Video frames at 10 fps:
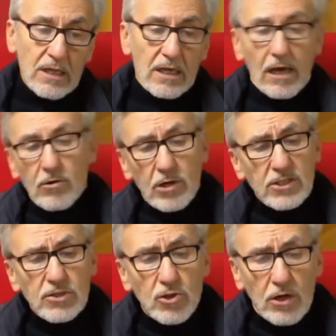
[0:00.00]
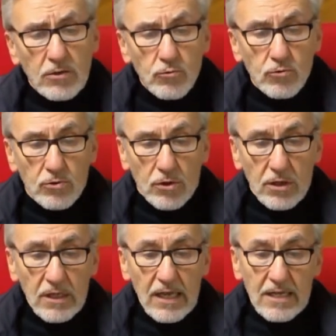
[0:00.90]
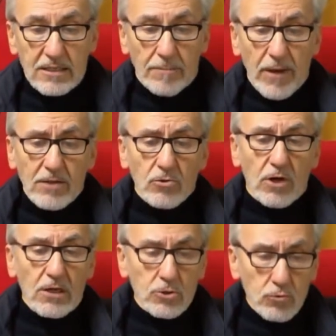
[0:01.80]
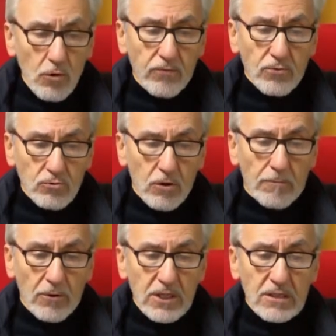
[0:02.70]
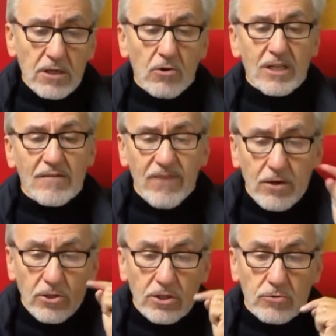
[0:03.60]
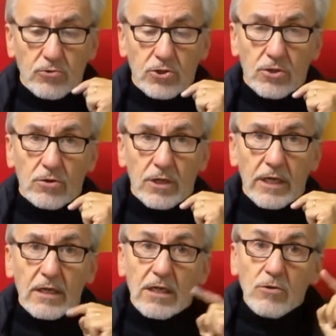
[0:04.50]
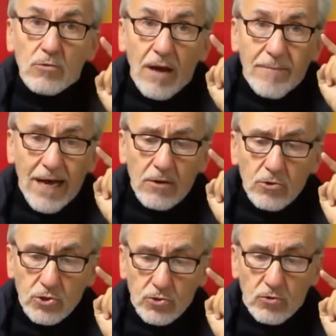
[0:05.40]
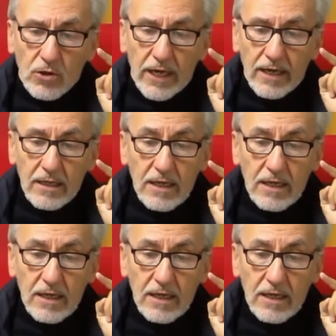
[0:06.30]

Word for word: E allora si gioca tutto, sapendo che il suo futuro politico è davvero in discussione, in una mano sola.